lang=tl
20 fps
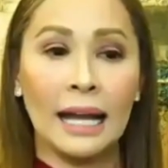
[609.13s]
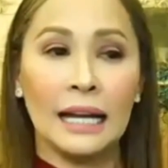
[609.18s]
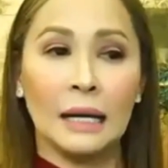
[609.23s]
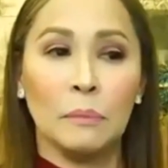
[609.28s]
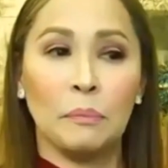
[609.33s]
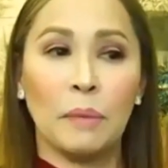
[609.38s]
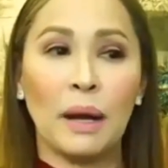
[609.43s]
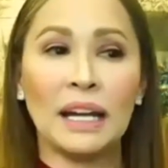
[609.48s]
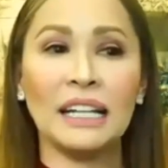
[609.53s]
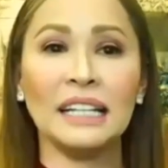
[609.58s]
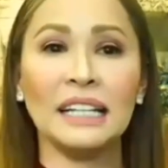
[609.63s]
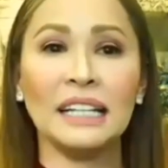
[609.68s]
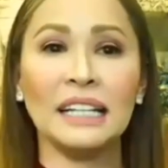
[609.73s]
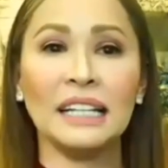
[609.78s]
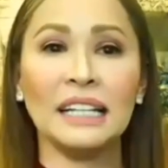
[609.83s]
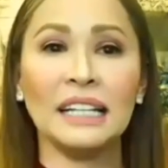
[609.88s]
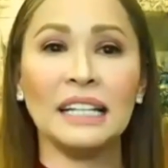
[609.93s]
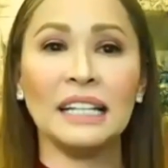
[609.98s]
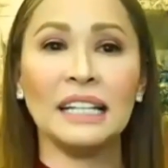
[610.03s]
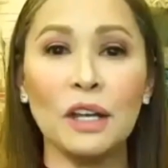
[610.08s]
Parang
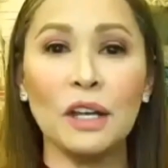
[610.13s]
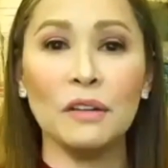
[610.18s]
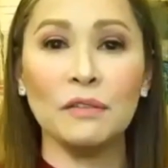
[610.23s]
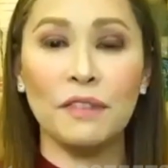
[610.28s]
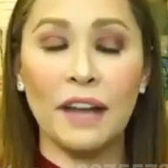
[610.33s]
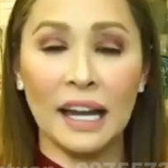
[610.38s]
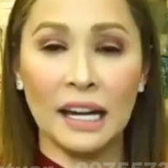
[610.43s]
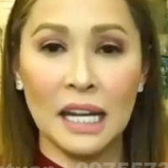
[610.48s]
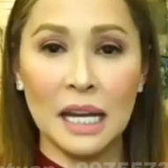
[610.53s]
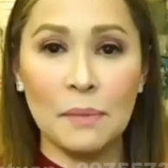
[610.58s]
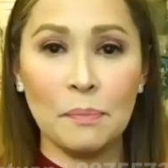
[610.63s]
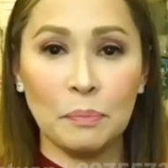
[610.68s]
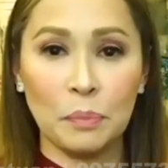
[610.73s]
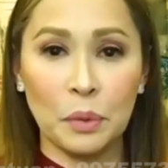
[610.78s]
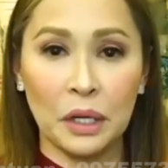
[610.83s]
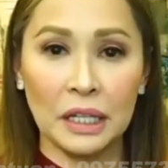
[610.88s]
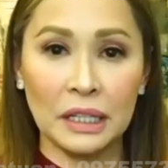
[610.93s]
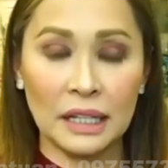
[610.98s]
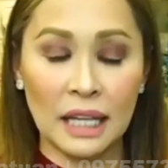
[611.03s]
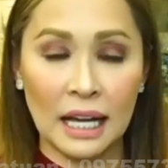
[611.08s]
dalawa yung very
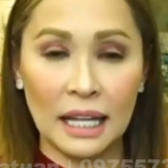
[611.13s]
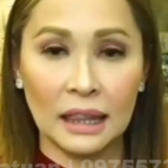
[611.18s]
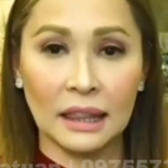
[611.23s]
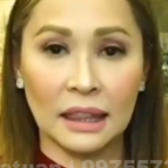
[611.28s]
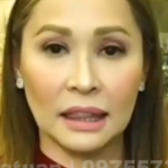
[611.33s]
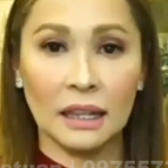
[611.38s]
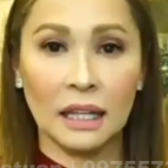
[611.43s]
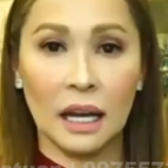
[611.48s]
important